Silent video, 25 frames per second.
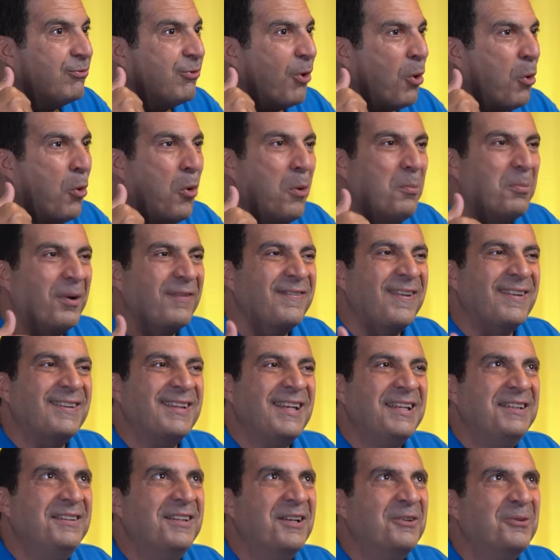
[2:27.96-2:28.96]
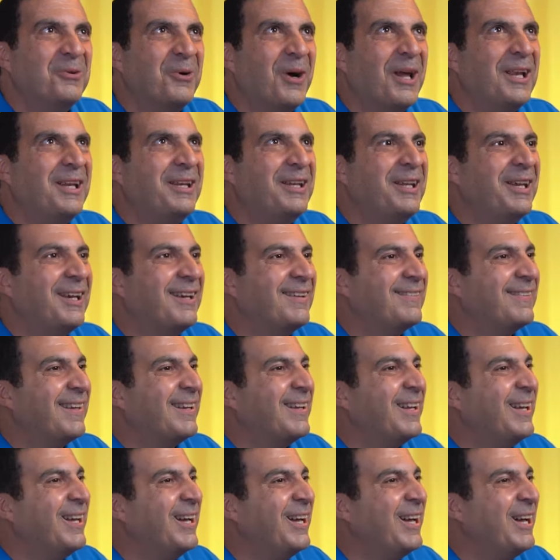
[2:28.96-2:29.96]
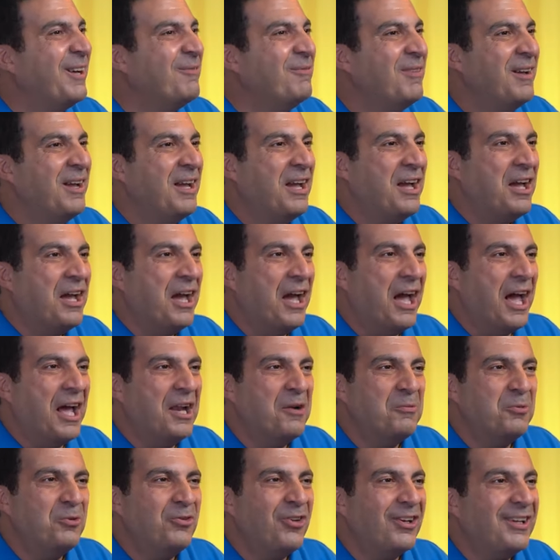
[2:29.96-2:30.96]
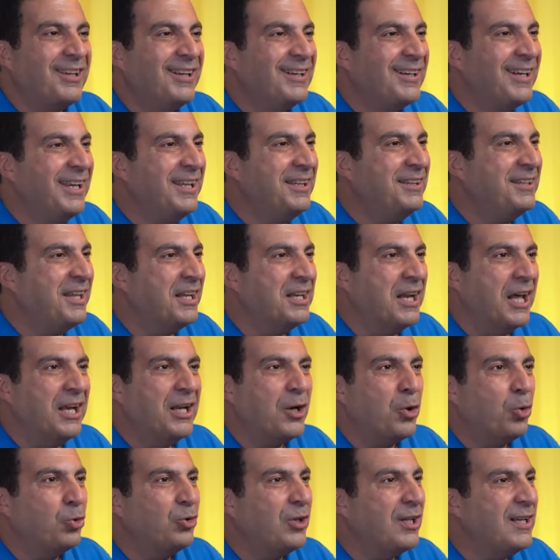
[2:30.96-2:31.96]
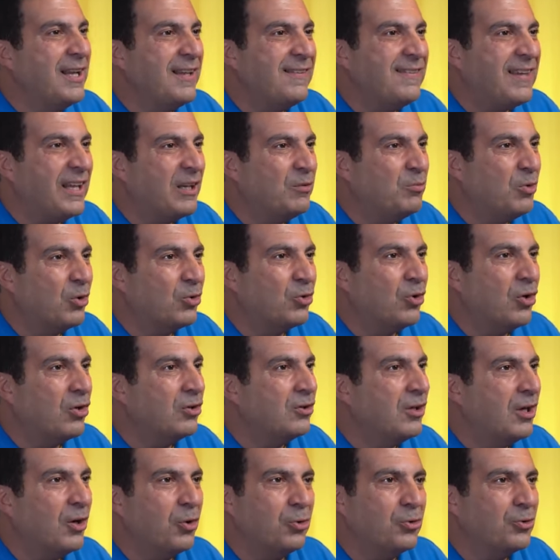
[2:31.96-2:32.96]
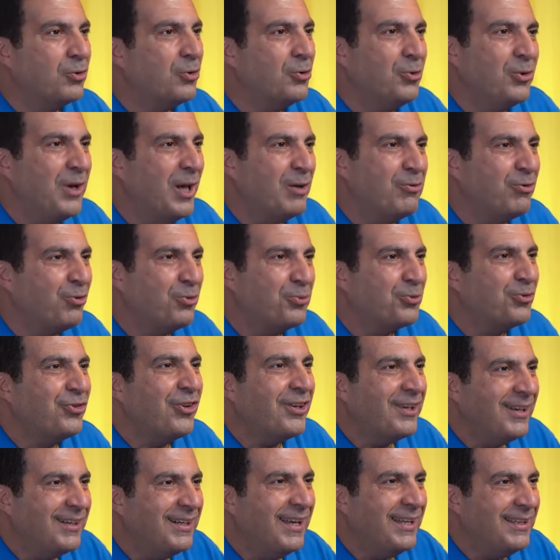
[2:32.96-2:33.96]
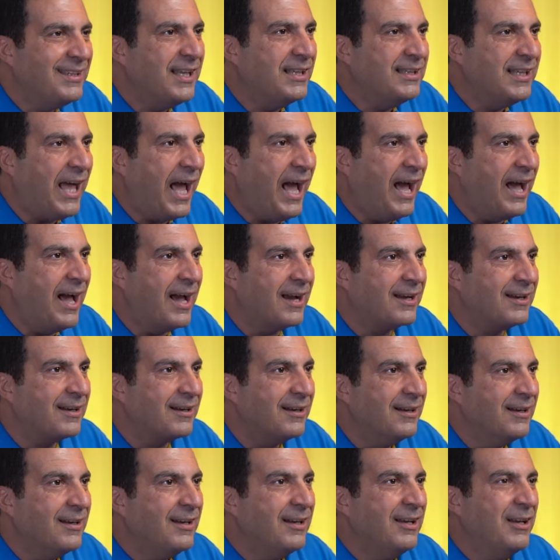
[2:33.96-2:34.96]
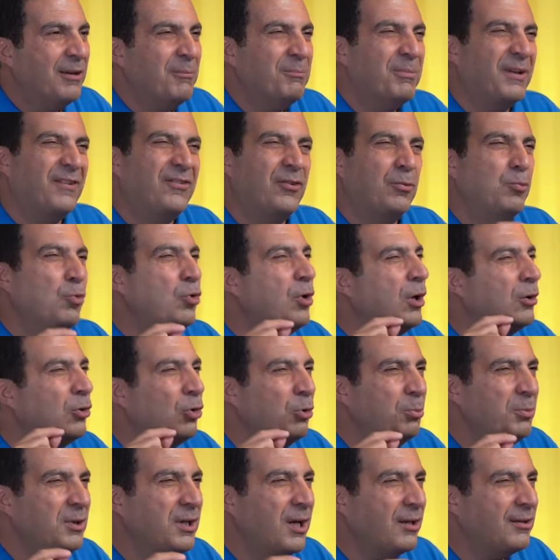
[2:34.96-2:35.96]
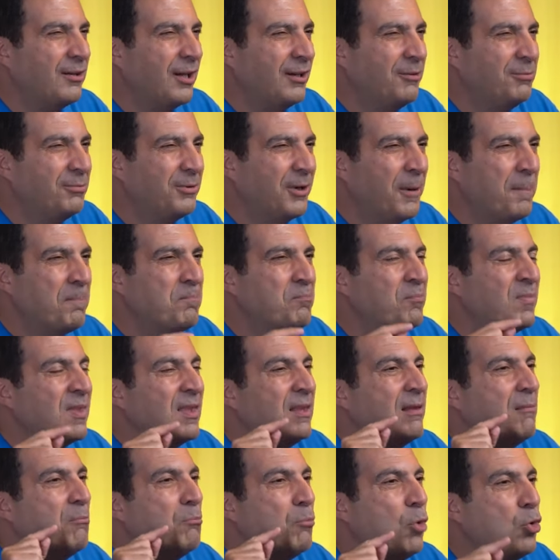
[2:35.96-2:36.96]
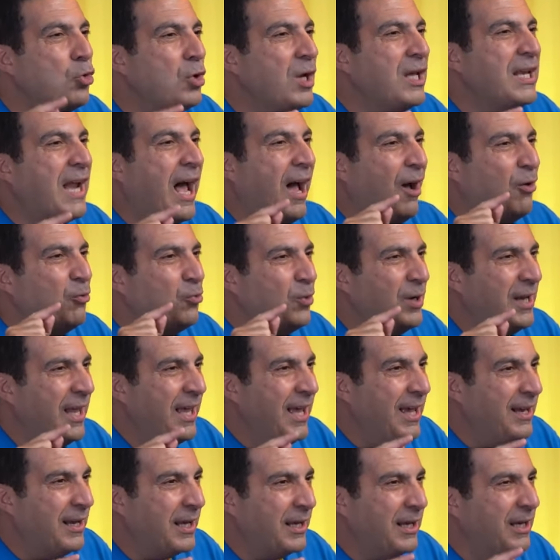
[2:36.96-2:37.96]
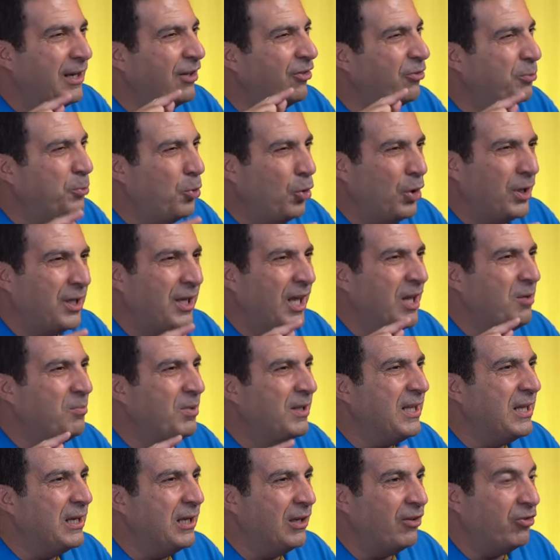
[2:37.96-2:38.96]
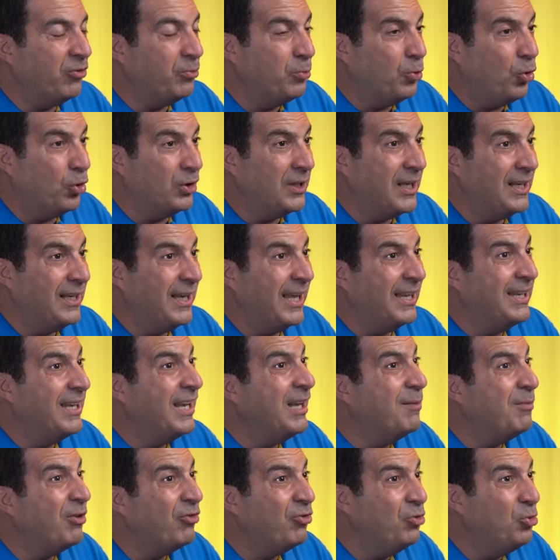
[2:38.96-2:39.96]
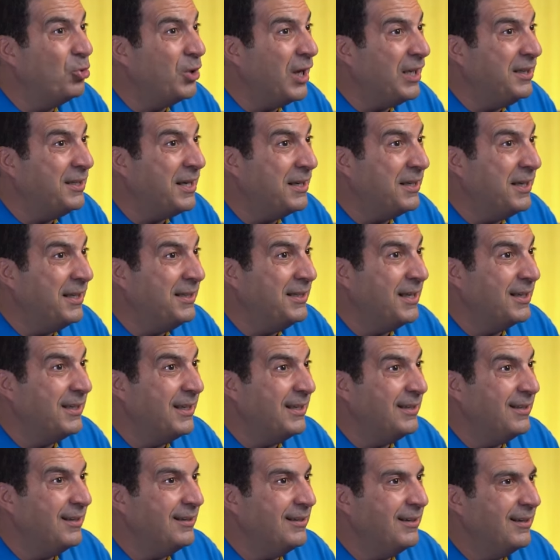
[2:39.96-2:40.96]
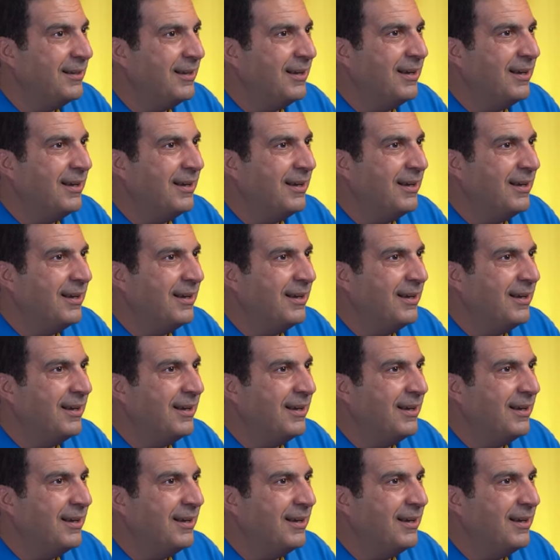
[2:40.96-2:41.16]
فهو انبسط جدا وقال لي يا سلام انا متشكر جدا انا كنت ناسي الموضوع ده قلت له لا مش متشكر جدا ده حقك بس ممكن اطلب منك طلب ممكن احولها لك الاسبوع الجاي بدل الاسبوع ده لان انا مزنوق جدا جدا جدا